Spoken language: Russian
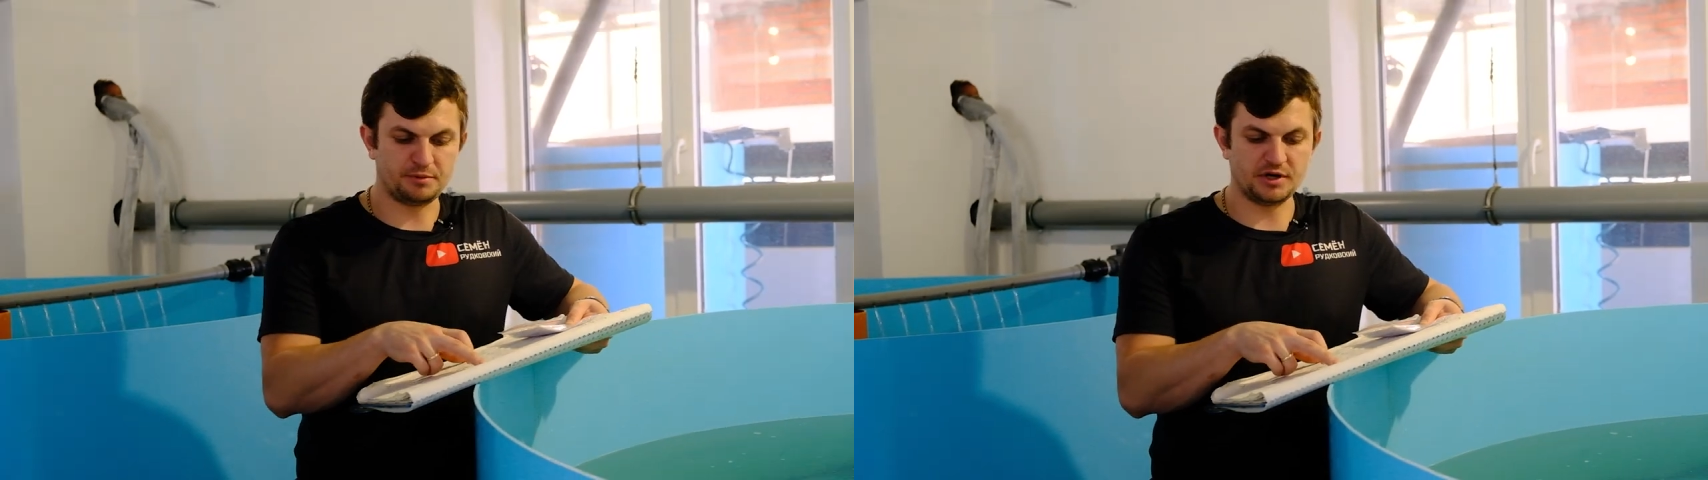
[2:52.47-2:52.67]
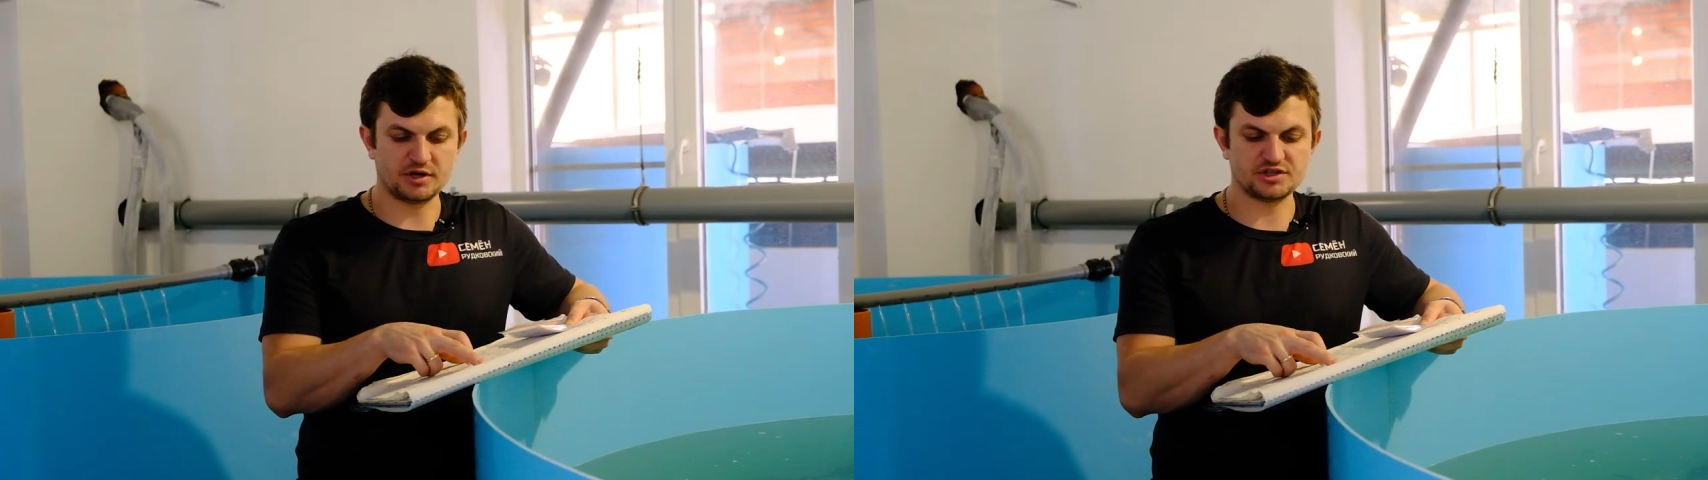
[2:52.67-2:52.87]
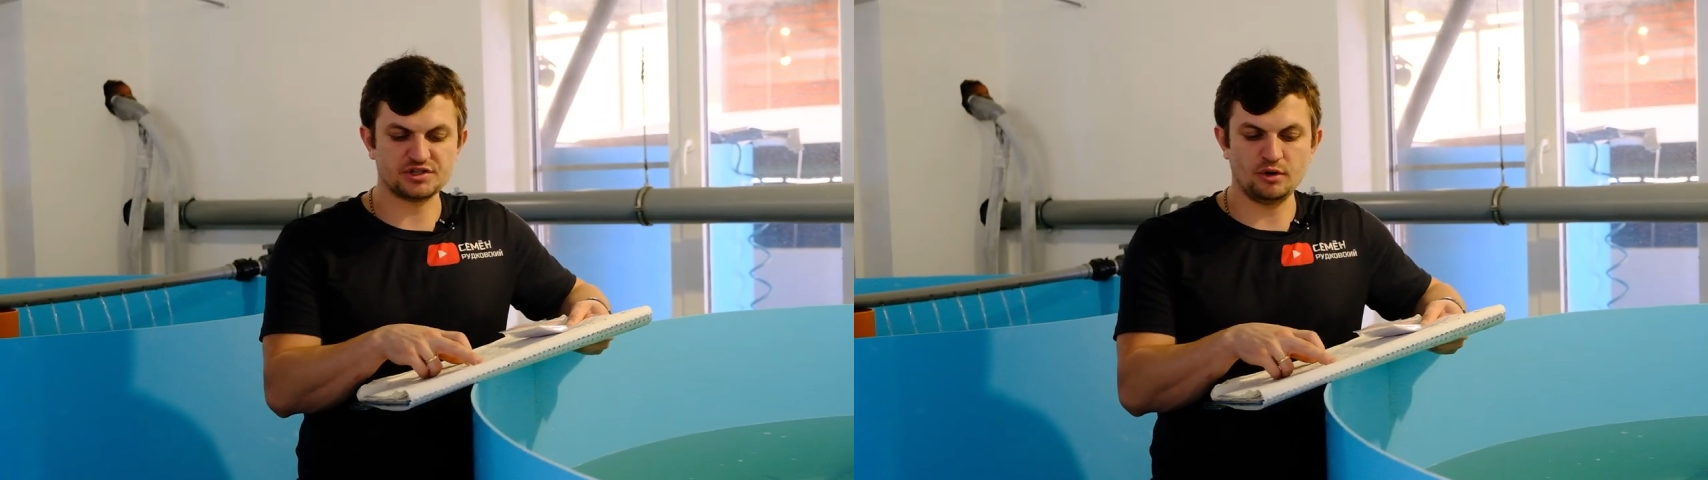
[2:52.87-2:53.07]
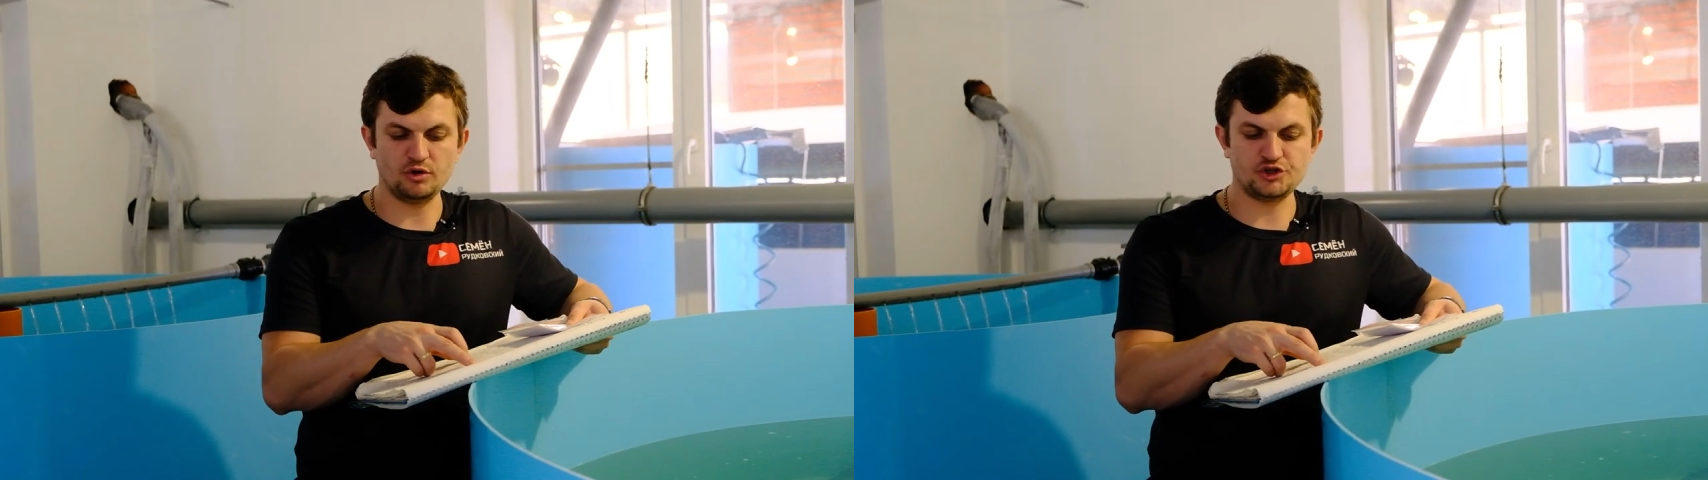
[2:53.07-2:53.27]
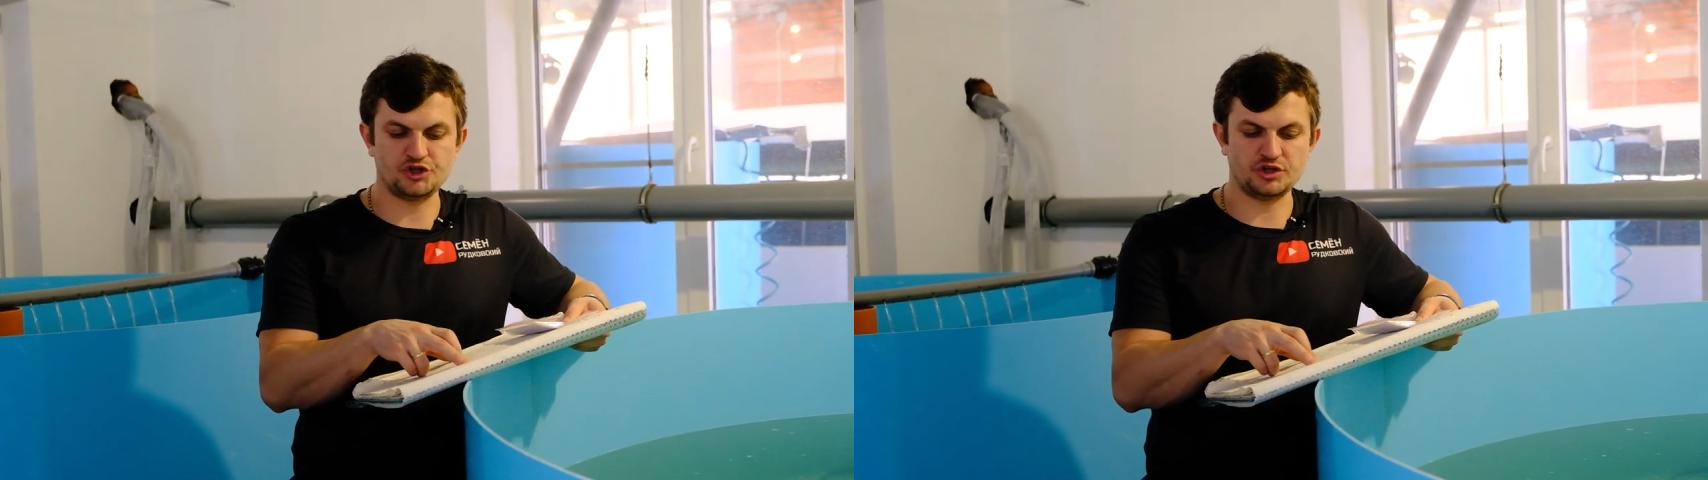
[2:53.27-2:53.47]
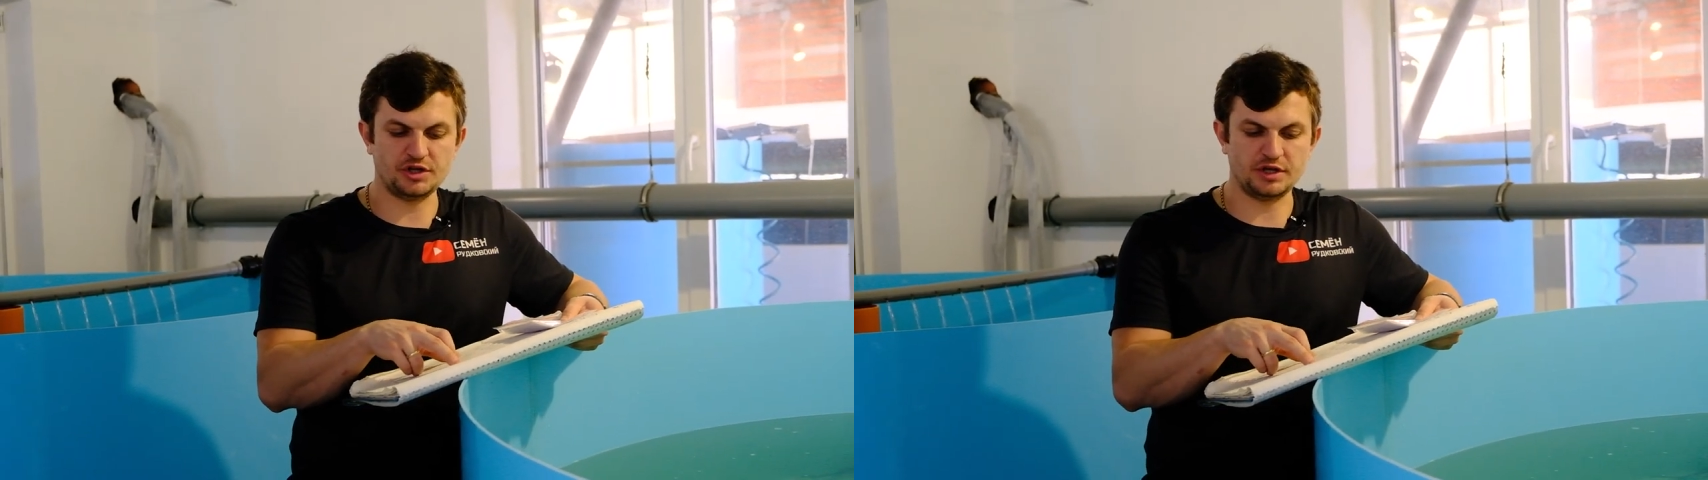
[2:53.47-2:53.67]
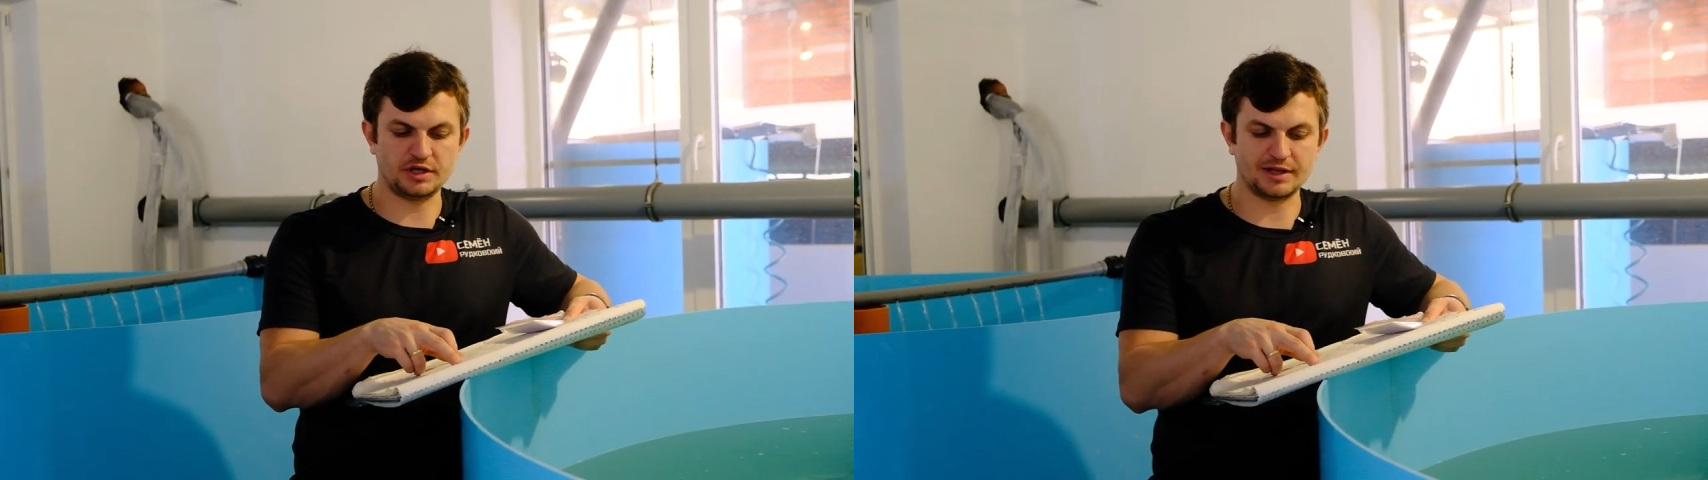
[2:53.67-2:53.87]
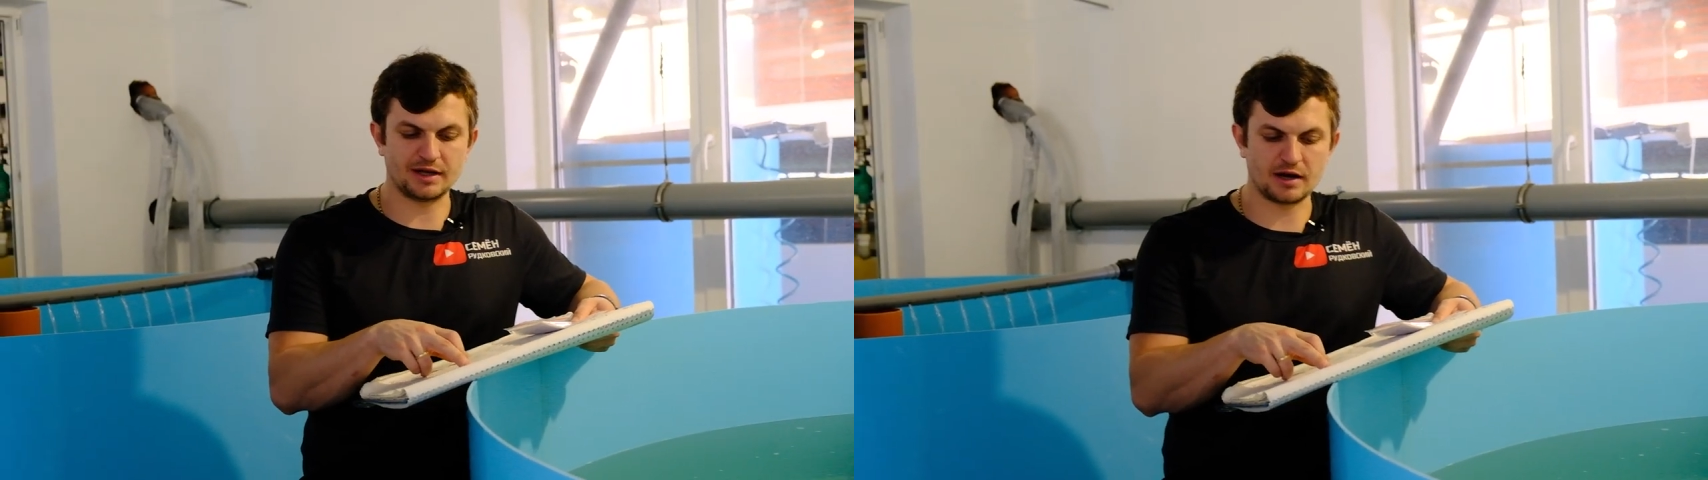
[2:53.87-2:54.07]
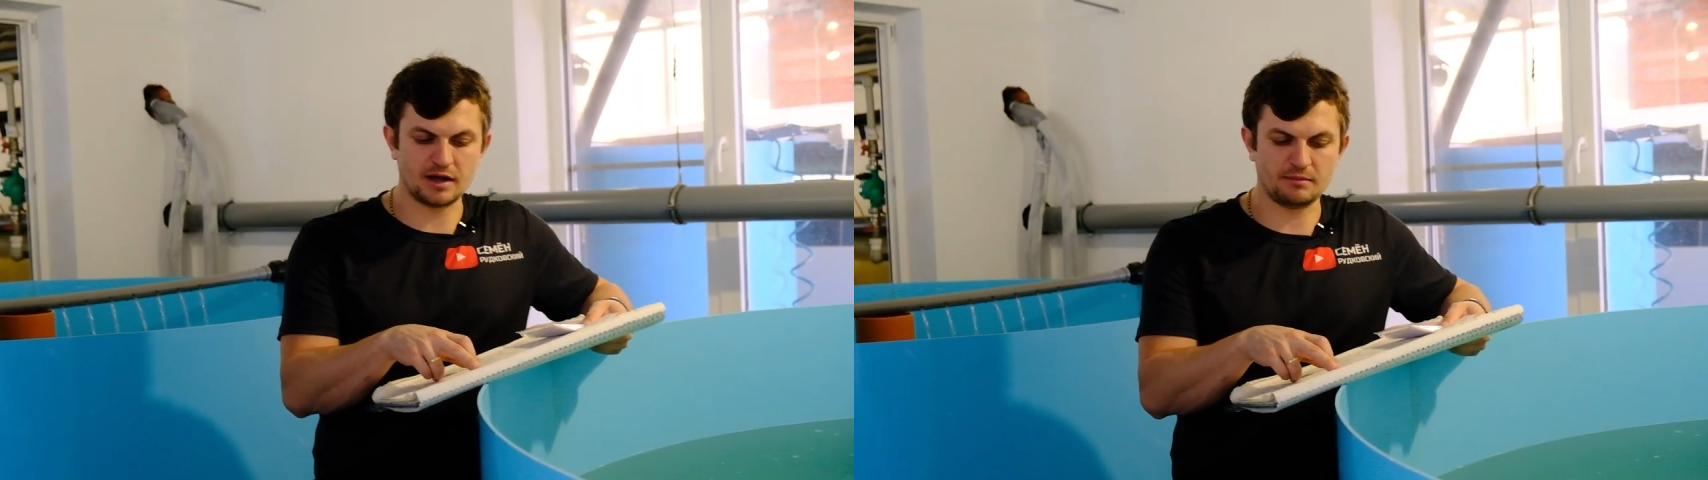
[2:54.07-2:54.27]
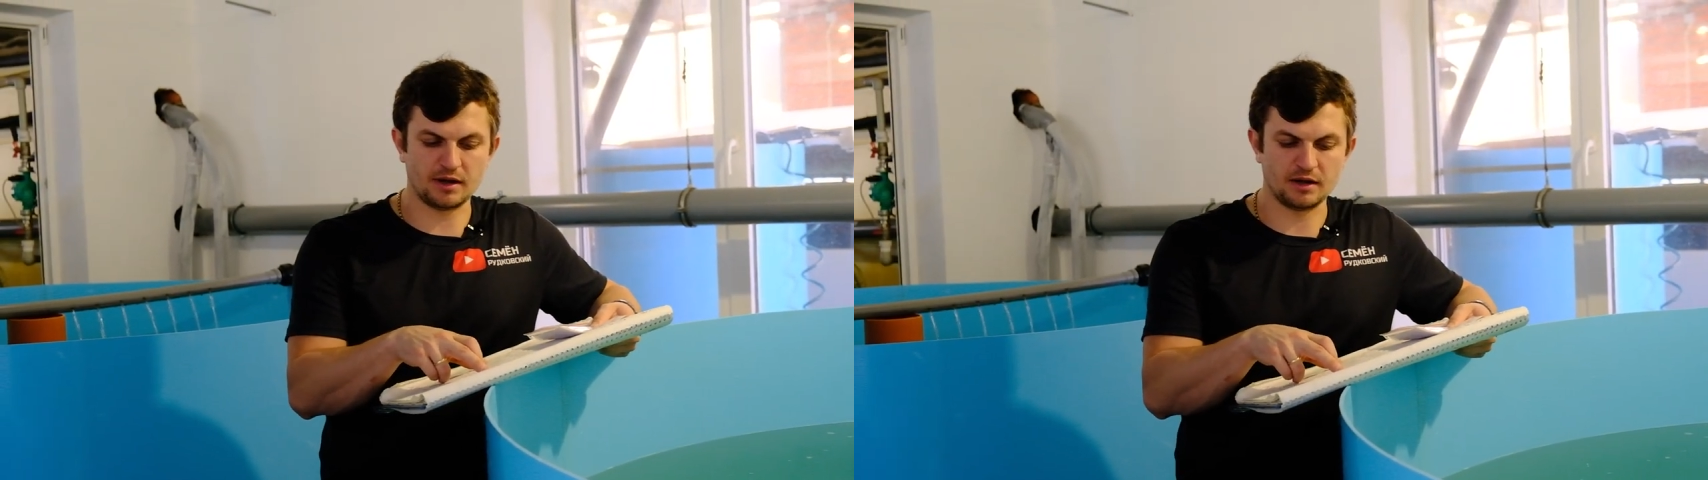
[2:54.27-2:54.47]
приросло 4
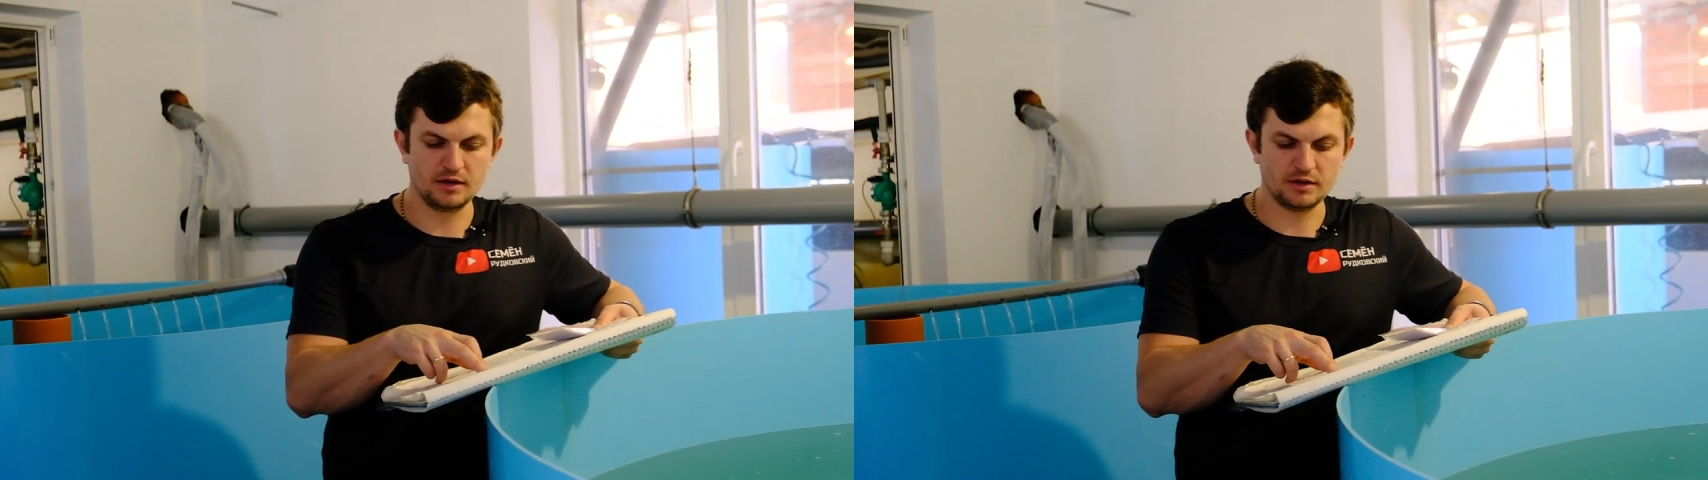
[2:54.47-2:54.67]
килограмма